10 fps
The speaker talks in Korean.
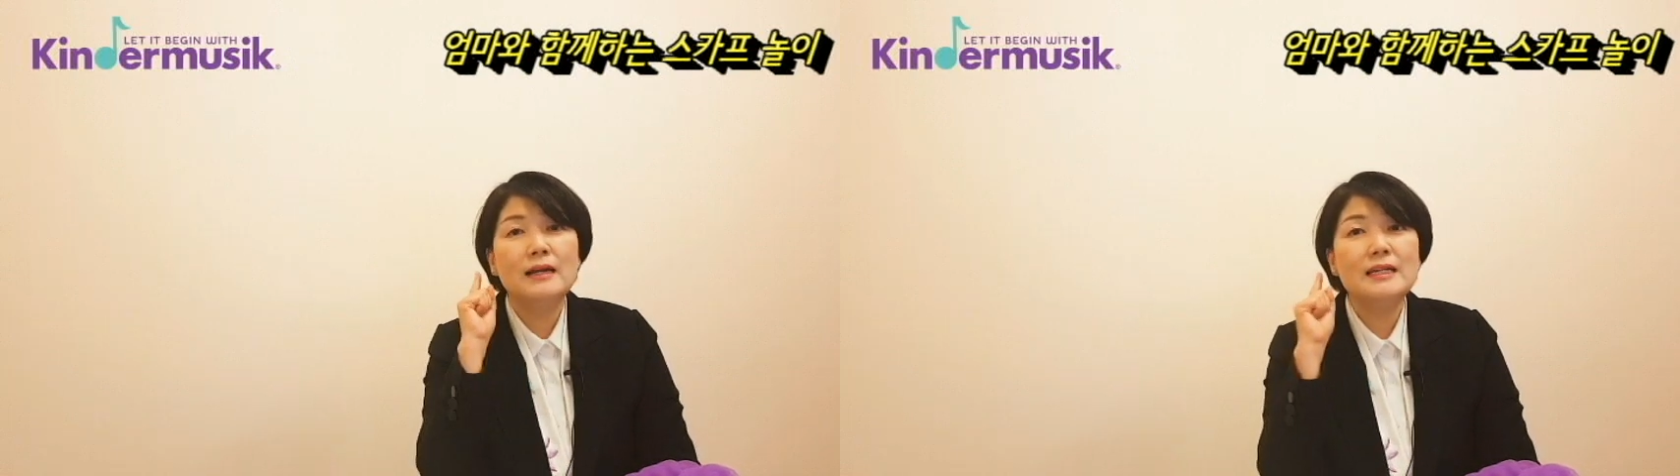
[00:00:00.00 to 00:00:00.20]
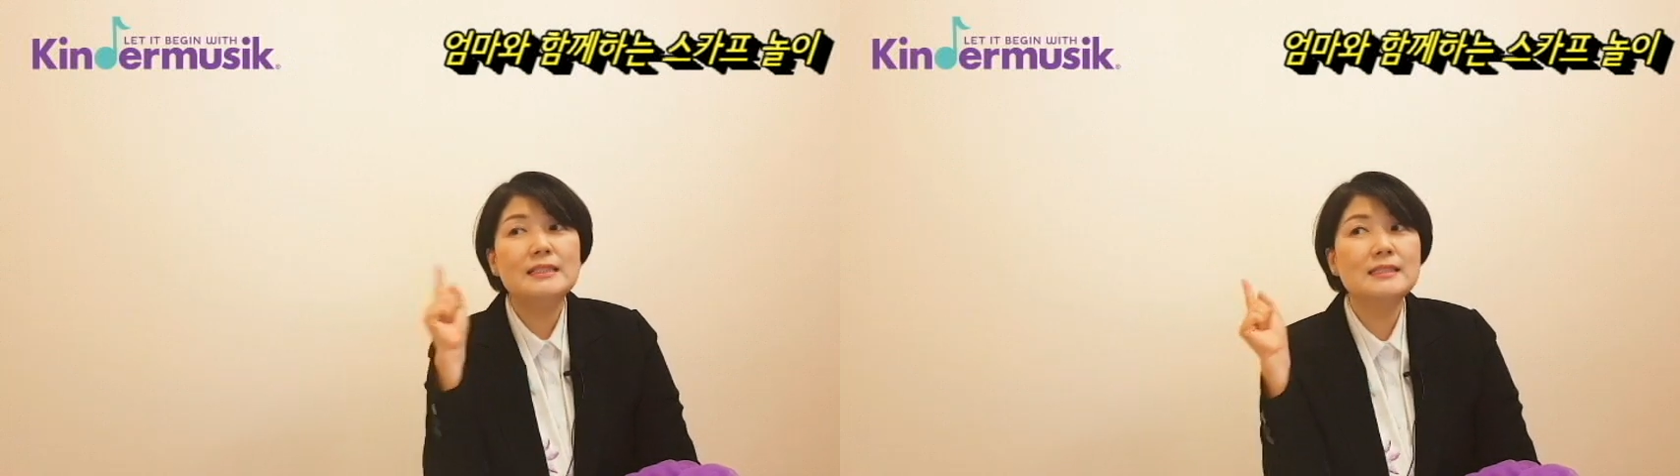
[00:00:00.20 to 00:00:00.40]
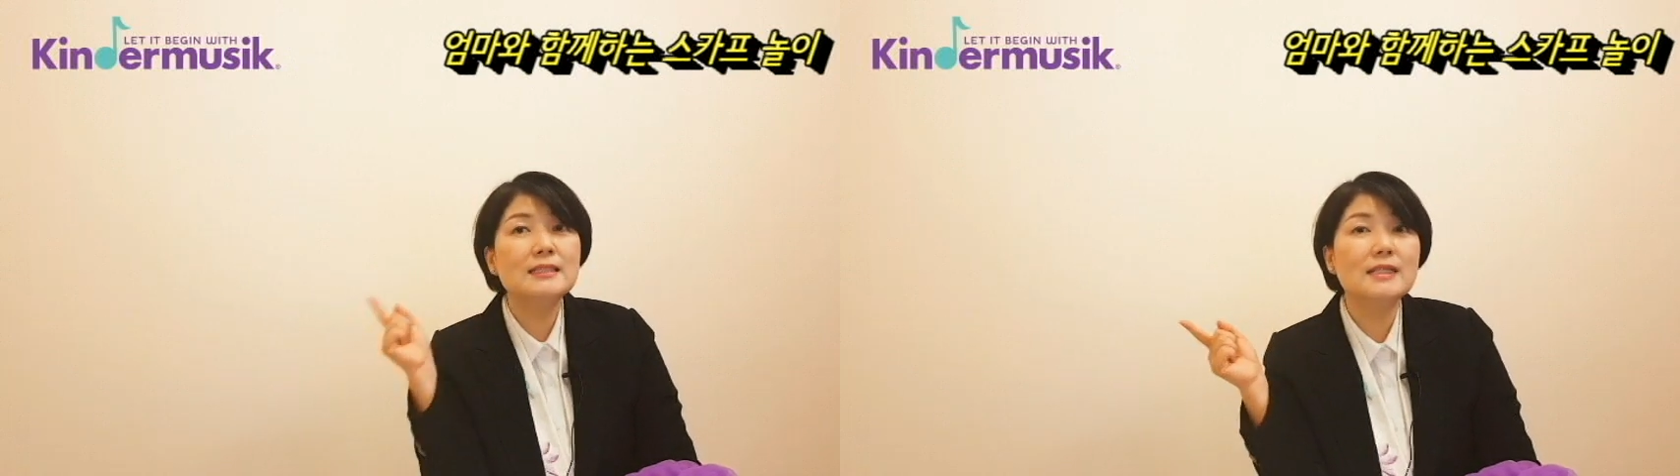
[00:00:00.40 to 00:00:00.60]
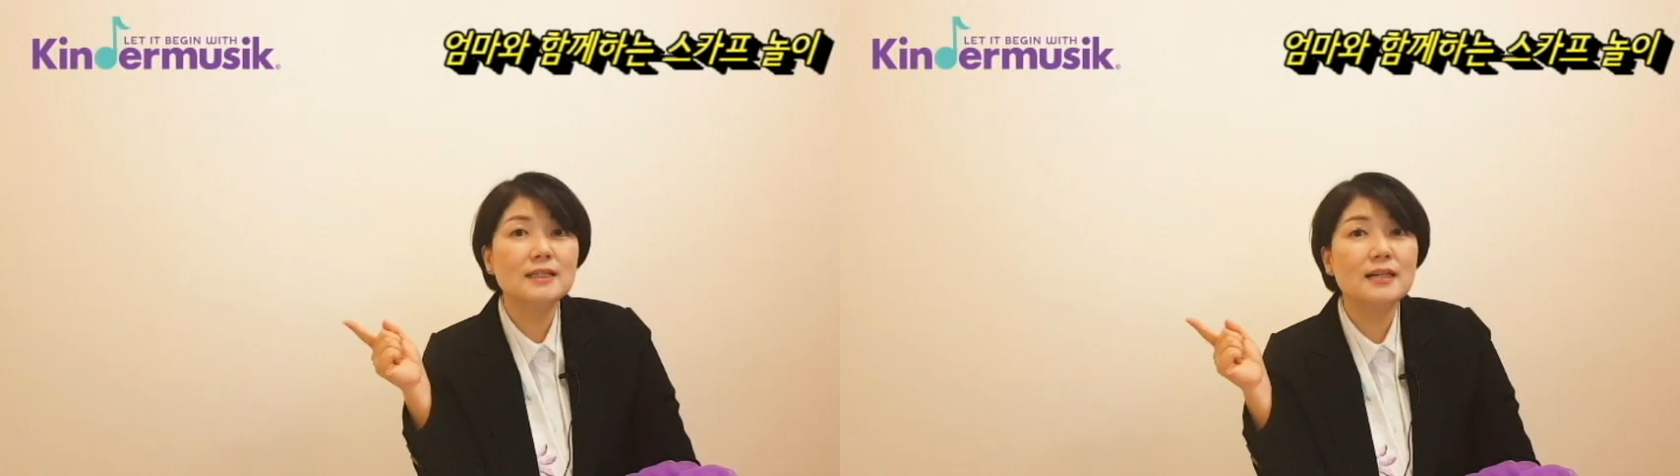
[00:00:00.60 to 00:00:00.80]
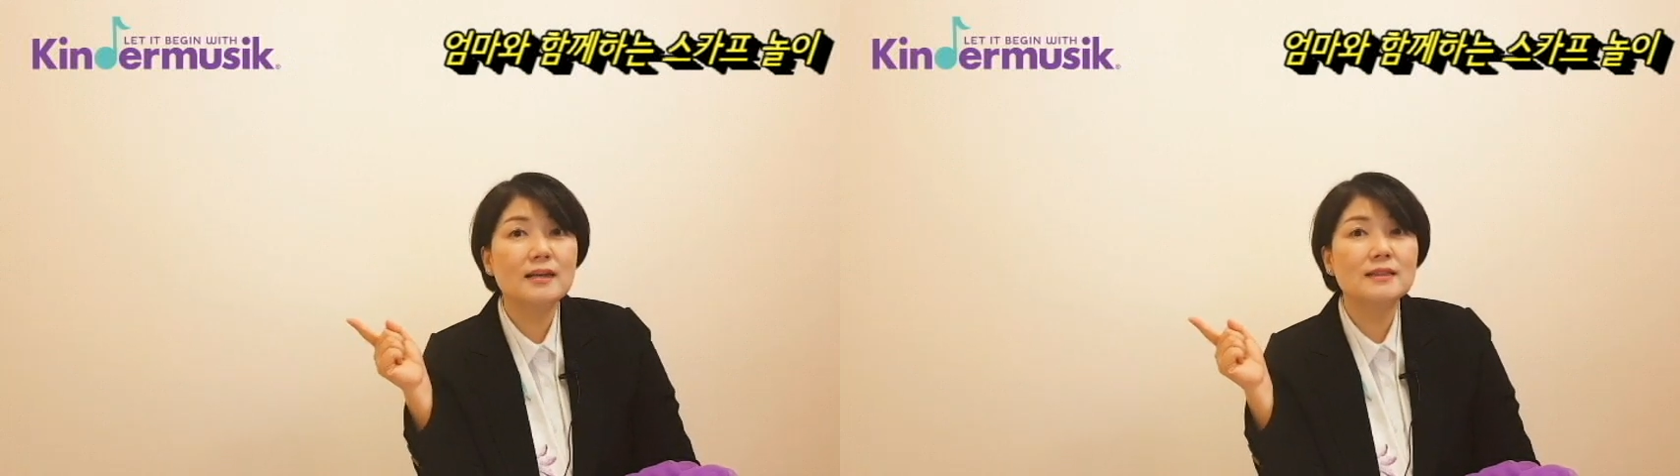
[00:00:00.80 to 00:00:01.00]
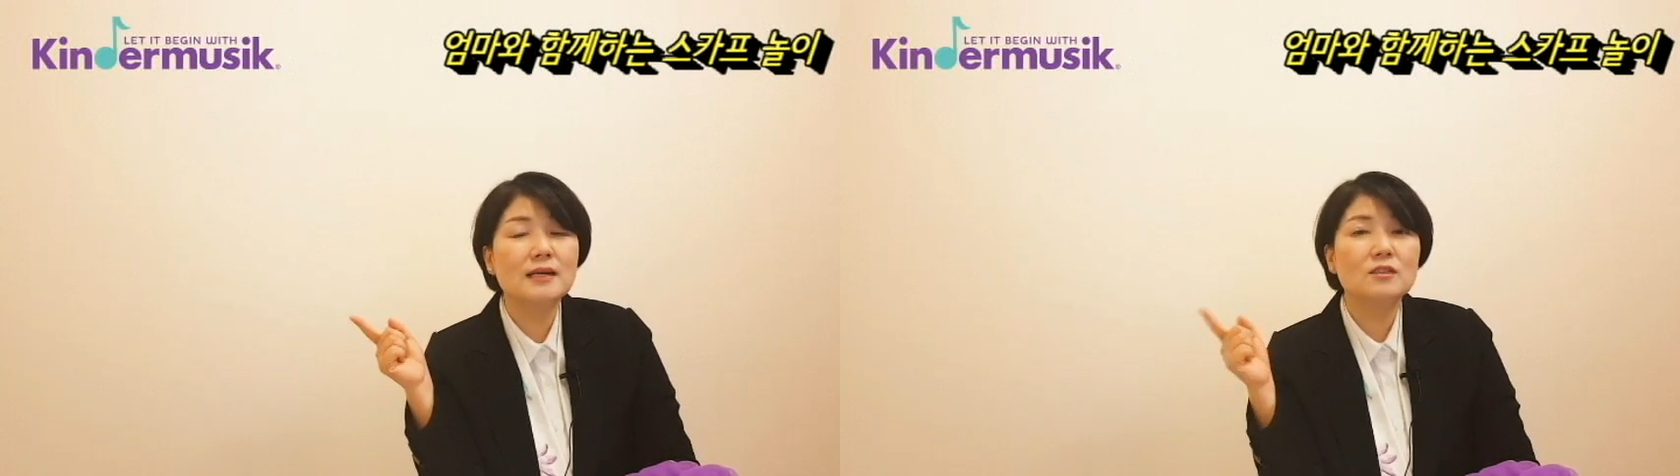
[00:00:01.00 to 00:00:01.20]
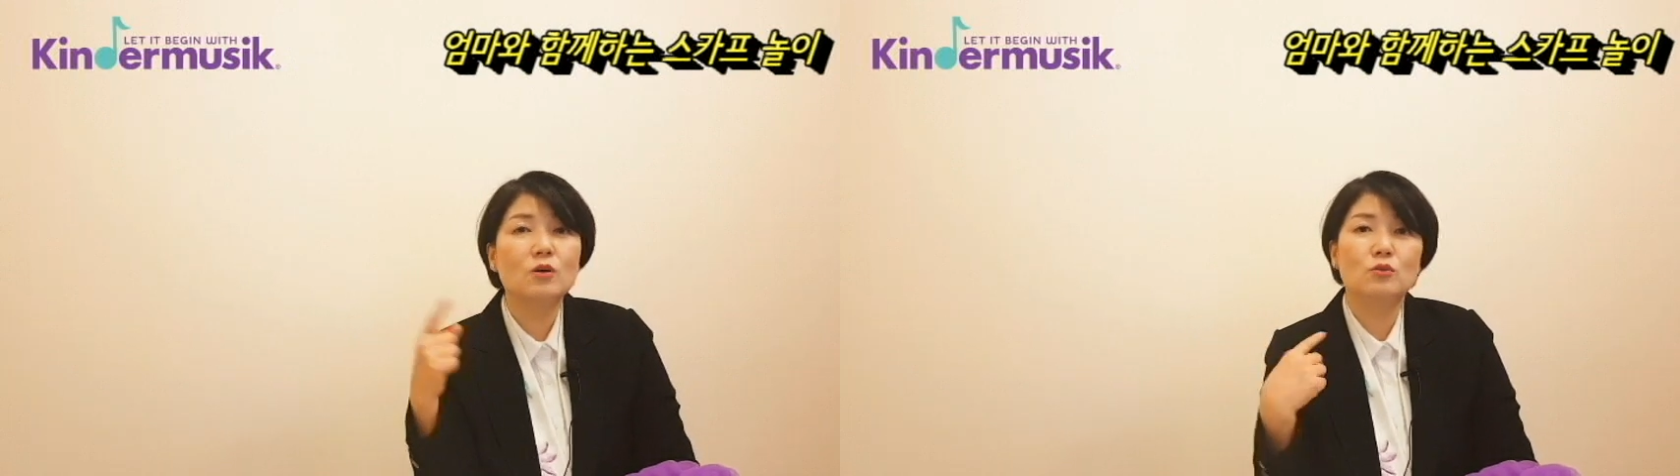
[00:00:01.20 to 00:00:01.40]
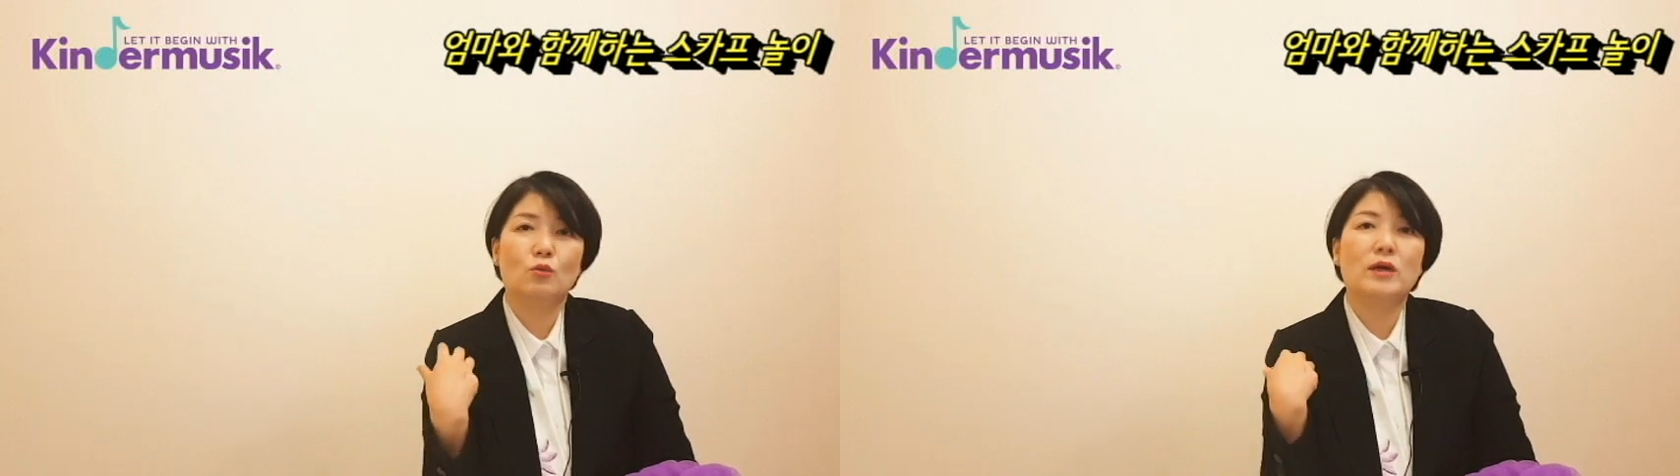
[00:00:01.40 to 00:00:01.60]
리스닝을 한다는
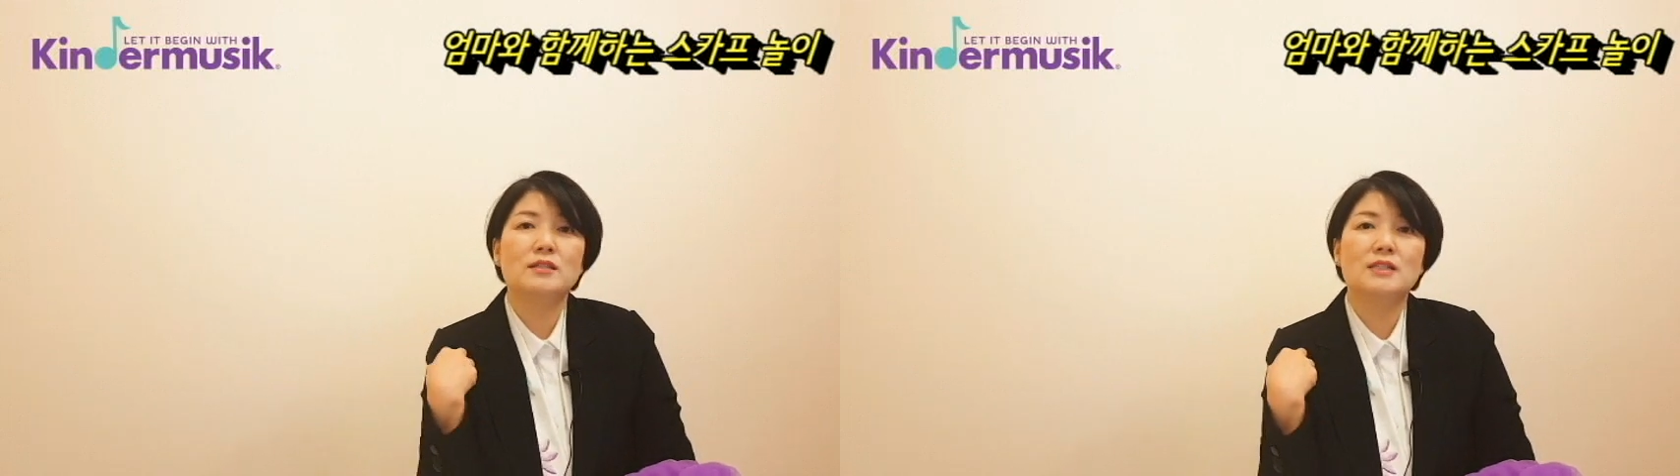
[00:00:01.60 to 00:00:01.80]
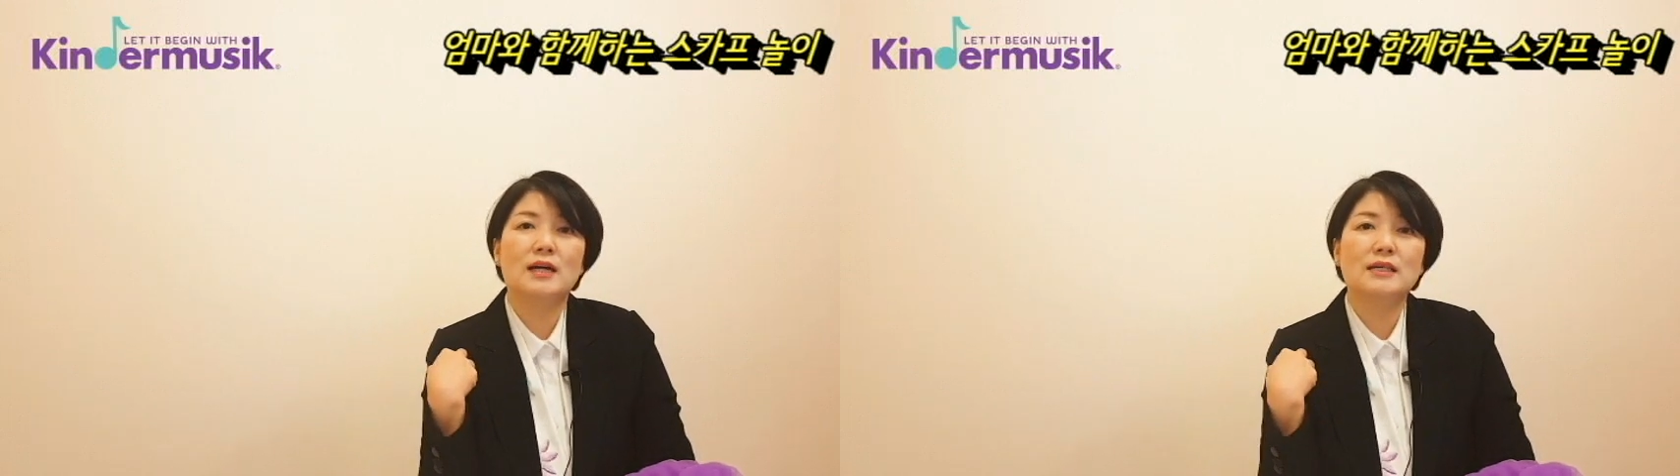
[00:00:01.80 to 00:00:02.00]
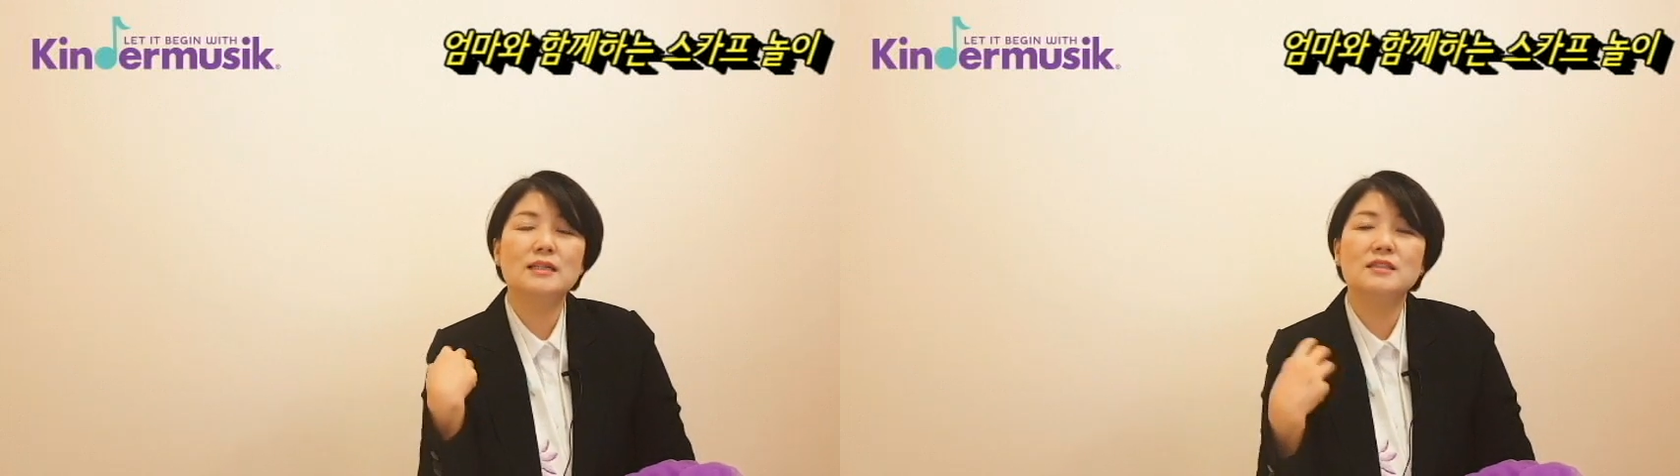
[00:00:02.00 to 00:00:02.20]
것은 굉장히